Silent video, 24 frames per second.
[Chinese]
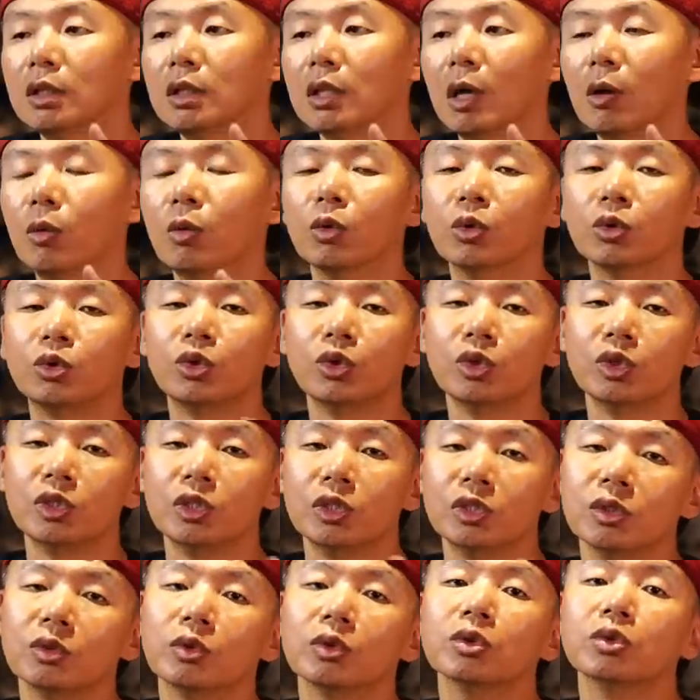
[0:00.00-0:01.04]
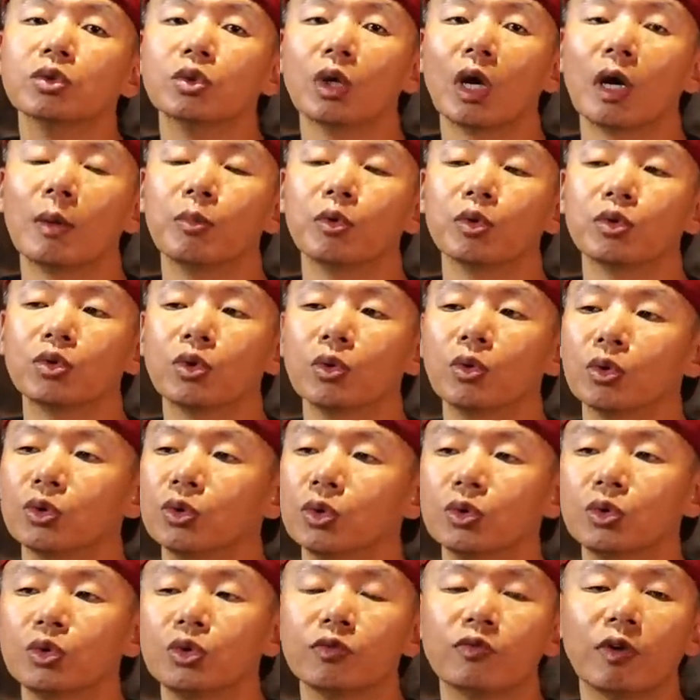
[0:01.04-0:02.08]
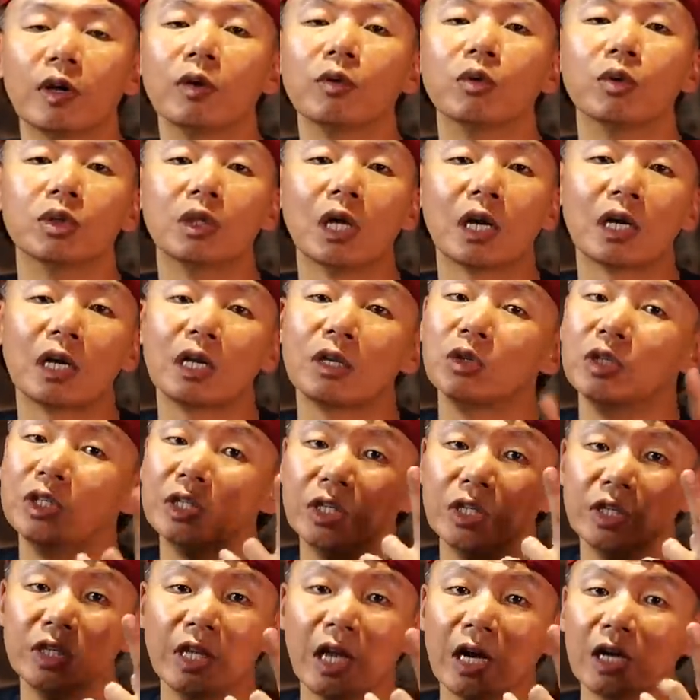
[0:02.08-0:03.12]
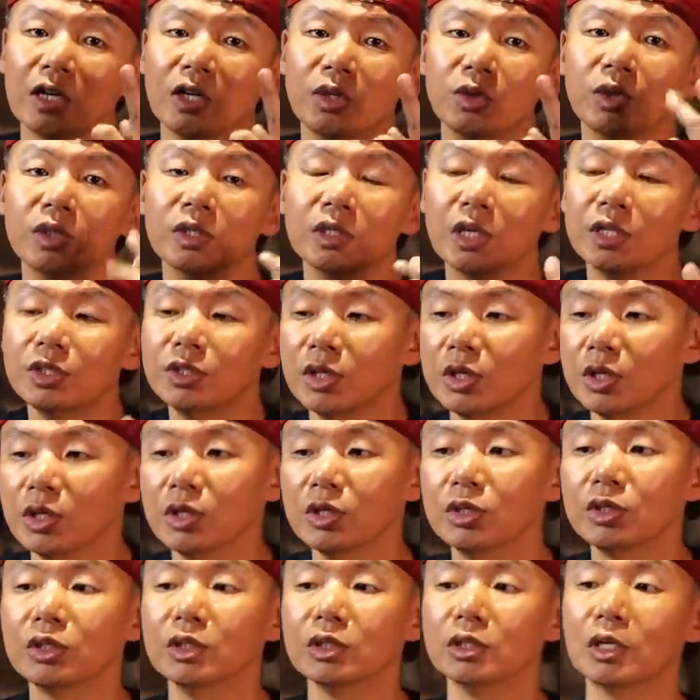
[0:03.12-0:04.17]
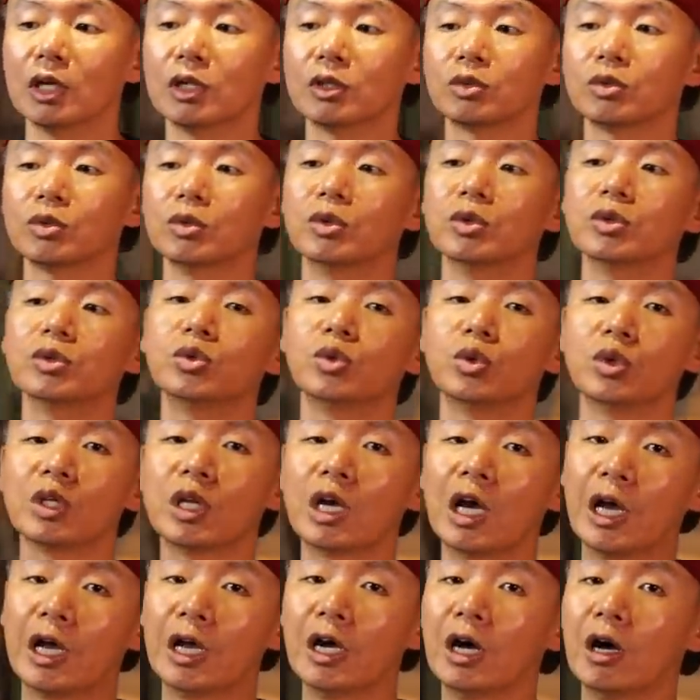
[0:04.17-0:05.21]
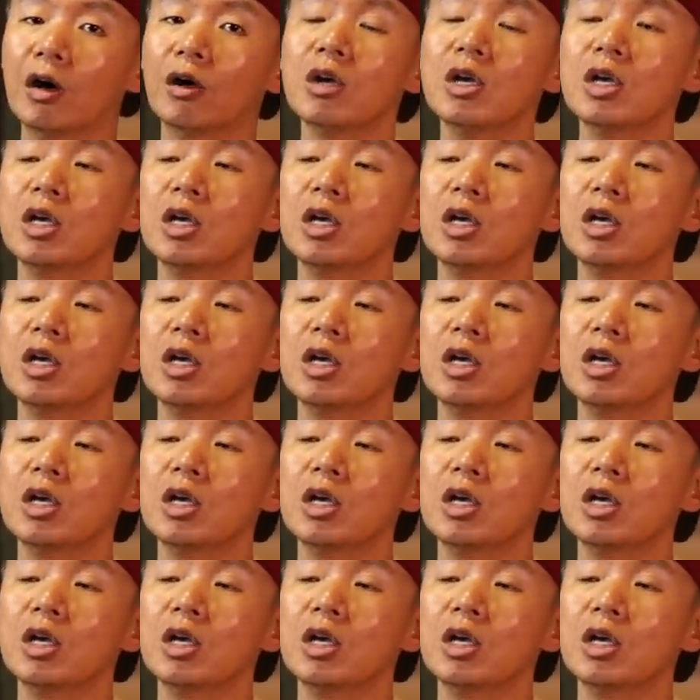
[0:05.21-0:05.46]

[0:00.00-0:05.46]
那我去几次我就觉得还不错，我就去。反正我大概一两个月才剪一次啦，所以我就觉得还好。